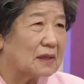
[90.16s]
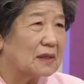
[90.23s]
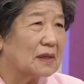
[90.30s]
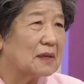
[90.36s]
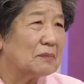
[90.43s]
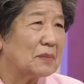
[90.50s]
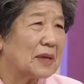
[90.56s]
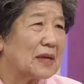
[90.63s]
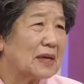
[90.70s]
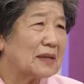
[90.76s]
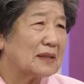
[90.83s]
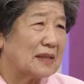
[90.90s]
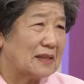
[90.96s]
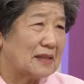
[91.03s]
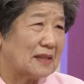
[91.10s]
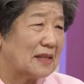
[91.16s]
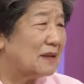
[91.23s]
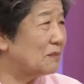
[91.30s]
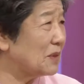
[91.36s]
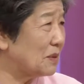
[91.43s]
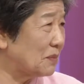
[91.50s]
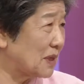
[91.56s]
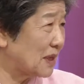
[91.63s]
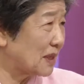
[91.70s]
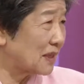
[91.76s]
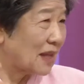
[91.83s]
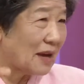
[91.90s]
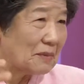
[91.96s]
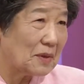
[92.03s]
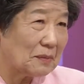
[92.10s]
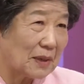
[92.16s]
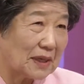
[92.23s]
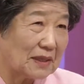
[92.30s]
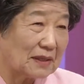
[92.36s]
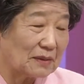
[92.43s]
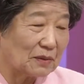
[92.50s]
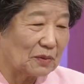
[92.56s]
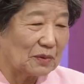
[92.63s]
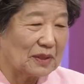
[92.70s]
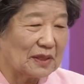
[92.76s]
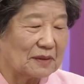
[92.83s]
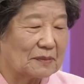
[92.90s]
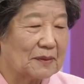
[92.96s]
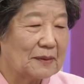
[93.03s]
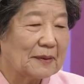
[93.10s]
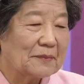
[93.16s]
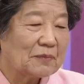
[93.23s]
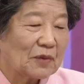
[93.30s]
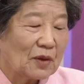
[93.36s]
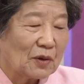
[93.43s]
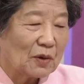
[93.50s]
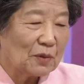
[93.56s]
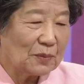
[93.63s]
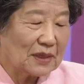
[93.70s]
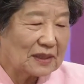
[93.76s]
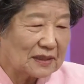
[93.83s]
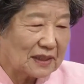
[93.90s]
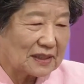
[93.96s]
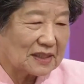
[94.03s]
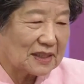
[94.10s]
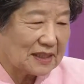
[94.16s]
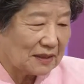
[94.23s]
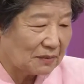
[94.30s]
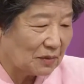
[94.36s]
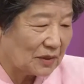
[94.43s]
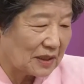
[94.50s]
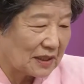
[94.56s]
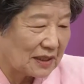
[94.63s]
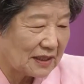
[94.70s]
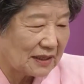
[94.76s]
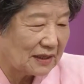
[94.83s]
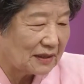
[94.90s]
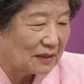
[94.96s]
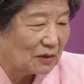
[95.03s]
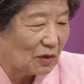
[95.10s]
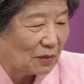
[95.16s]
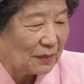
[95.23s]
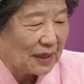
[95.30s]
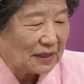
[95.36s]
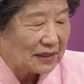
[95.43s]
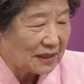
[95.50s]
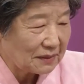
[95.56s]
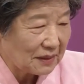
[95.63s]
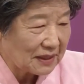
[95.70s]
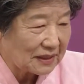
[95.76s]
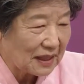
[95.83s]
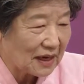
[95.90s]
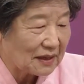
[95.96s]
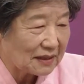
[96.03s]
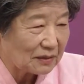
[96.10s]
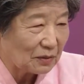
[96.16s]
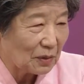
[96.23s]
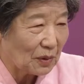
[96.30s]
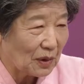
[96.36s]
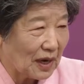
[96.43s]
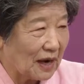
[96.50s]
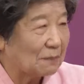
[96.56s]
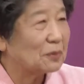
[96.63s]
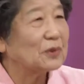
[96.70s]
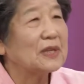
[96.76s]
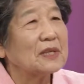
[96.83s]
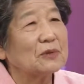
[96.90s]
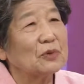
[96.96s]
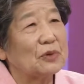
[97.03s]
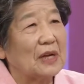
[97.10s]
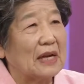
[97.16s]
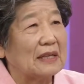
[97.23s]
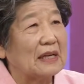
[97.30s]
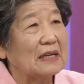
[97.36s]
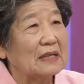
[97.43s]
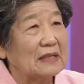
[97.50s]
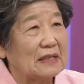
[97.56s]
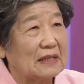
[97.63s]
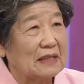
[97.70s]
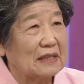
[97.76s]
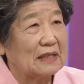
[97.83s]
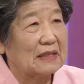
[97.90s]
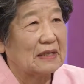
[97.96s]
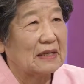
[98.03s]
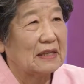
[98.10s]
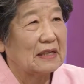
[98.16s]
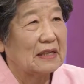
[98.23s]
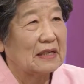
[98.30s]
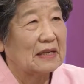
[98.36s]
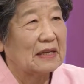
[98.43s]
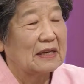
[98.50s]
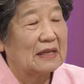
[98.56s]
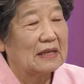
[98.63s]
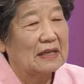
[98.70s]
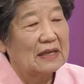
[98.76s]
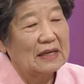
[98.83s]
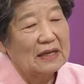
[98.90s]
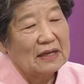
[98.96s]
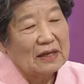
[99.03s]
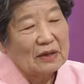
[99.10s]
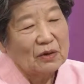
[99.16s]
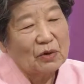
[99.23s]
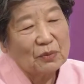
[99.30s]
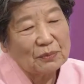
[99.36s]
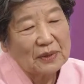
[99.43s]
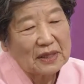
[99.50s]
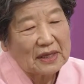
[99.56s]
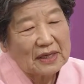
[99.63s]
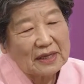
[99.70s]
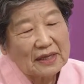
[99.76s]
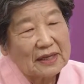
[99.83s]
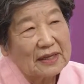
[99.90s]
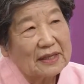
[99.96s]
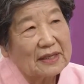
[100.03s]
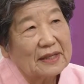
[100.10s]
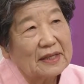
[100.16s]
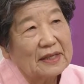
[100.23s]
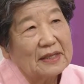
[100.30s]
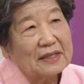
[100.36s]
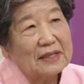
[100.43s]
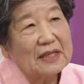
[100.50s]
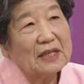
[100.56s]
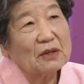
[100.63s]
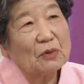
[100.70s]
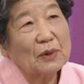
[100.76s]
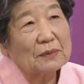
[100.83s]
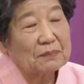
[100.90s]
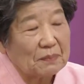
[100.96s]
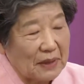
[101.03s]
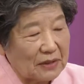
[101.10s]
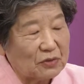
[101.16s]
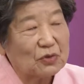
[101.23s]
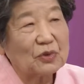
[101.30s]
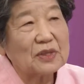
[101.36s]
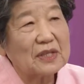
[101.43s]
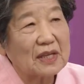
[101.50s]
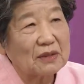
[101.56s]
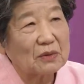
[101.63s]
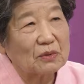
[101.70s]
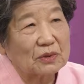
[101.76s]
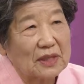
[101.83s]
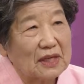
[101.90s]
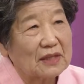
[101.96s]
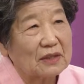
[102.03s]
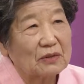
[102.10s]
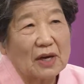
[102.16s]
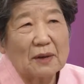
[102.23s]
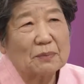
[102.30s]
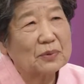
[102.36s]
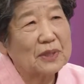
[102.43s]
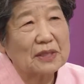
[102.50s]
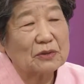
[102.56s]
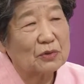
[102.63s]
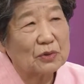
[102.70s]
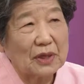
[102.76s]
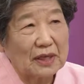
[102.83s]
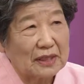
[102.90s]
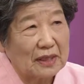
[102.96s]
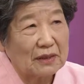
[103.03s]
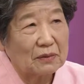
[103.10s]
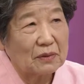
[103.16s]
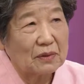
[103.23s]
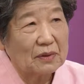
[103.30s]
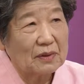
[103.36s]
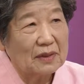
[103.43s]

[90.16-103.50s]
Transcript: 얼마나 힘듭니까 땀이 많이 흐르고 이라 호미를 딱 치다 보니까네 요만한게 달가도 아프다 소리 안 하는 기라 아, 호미야 니는 반쪽이 되도록 달가도 아프다 소리 안 하노